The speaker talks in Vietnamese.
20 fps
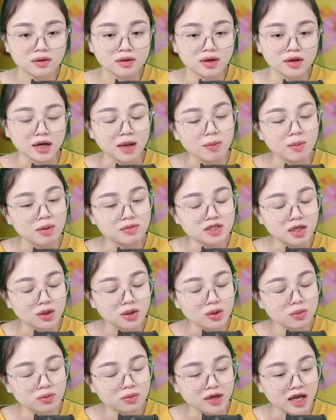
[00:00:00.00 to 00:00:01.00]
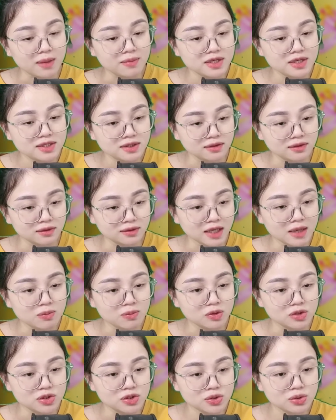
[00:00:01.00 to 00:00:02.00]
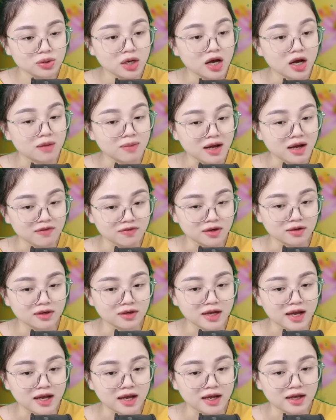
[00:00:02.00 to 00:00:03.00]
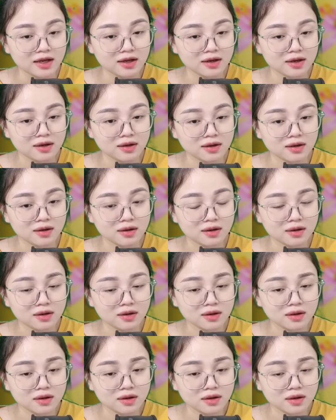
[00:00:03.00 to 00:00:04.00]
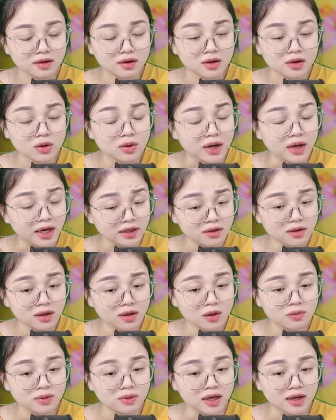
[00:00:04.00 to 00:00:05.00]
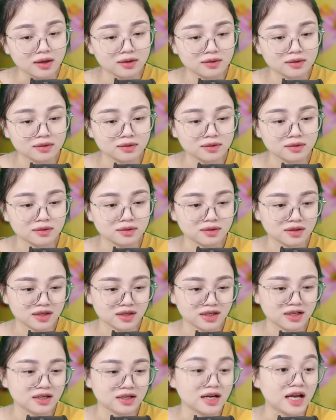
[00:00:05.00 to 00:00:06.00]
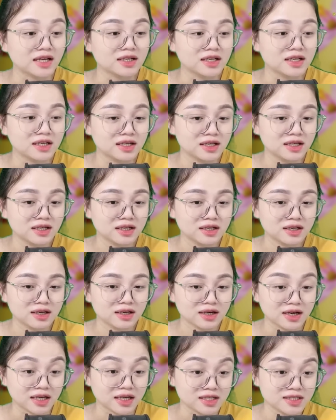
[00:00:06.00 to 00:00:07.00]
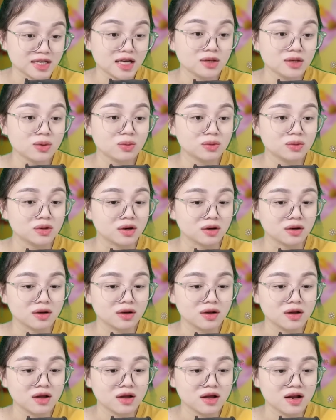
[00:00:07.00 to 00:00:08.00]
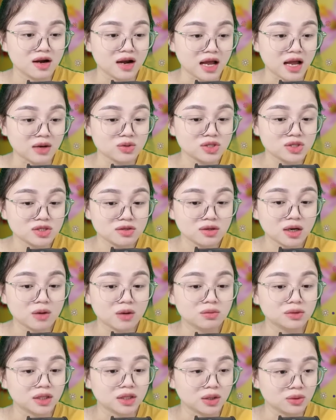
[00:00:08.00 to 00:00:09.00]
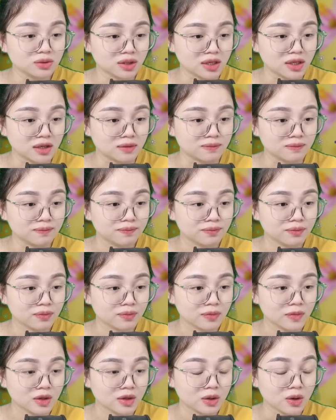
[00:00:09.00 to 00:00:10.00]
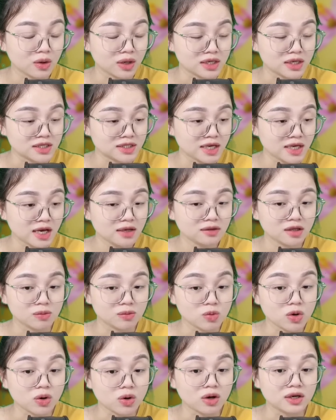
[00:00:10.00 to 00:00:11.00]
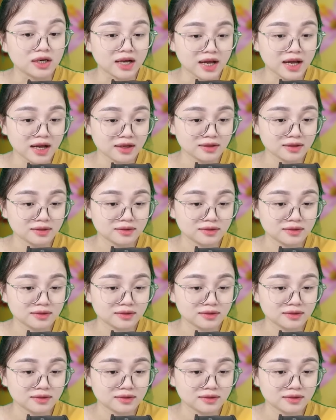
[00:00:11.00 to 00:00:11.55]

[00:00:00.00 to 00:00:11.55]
Gã băm trợn lúc này mới dừng tay một chút, hỏi bà vợ cả: có đánh nữa không ạ? À? Đánh đi, đánh chết cũng được. Lão Chư không thiếu tiền, con này chết thì mua con khác.